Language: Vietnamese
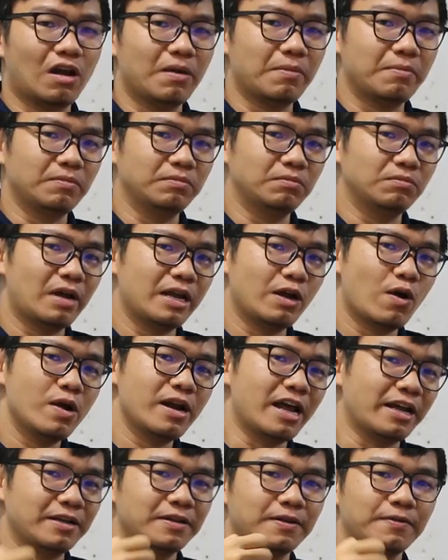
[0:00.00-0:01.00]
cái loại mái
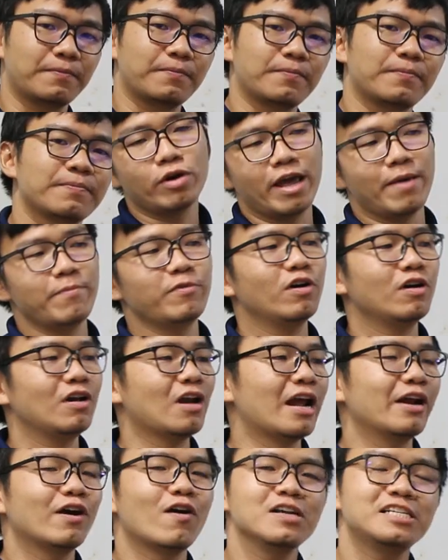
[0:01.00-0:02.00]
ngói này ưu điểm của
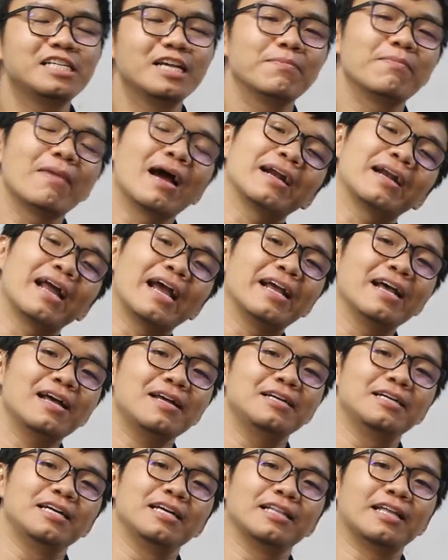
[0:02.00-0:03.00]
cái loại ngói xi măng này
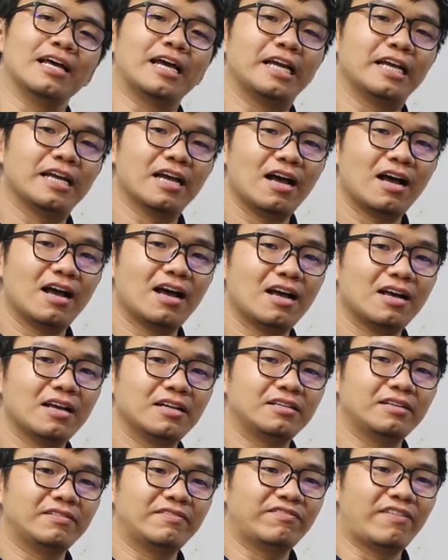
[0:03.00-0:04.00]
á thì
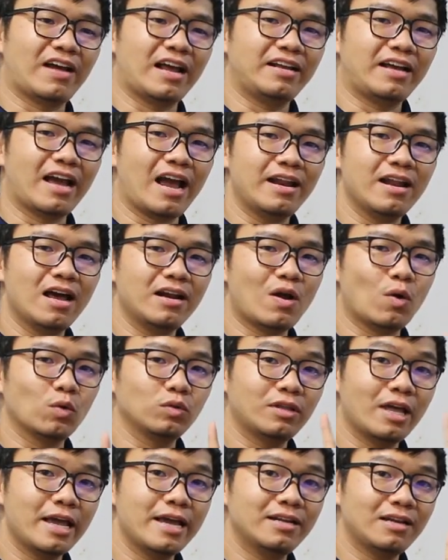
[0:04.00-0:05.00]
à, phải kể đến
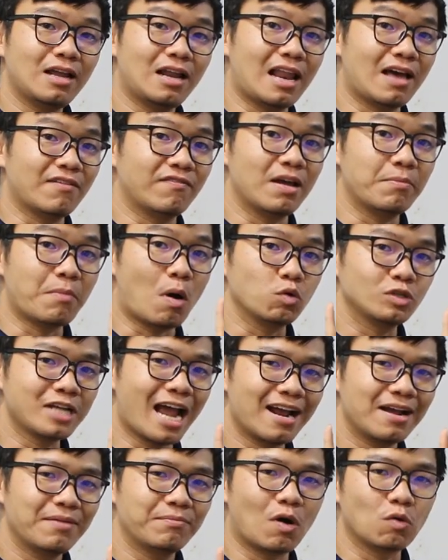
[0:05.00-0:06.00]
đầu tiên là, là về màu
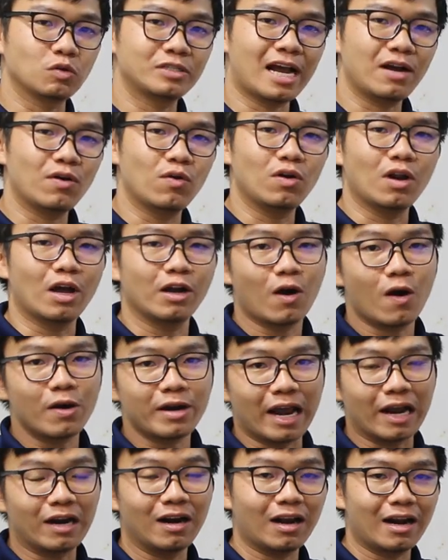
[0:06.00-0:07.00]
sắc màu sắc của loại
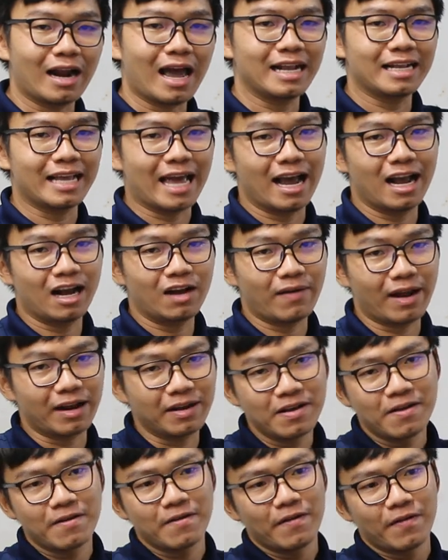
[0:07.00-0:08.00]
ngói này rất là đa dạng ha các
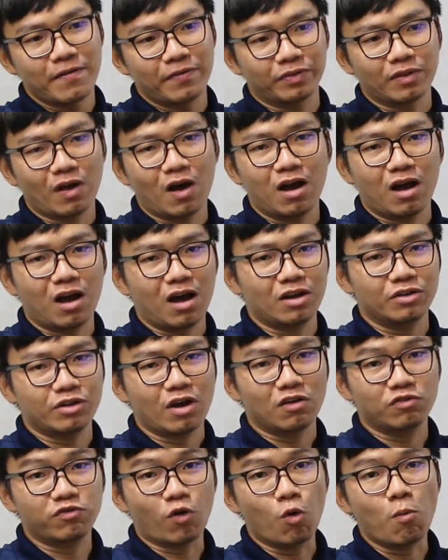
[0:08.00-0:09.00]
bạn nó à,
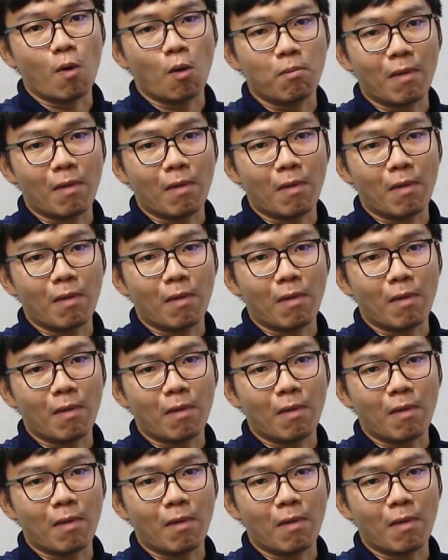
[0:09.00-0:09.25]
do phủ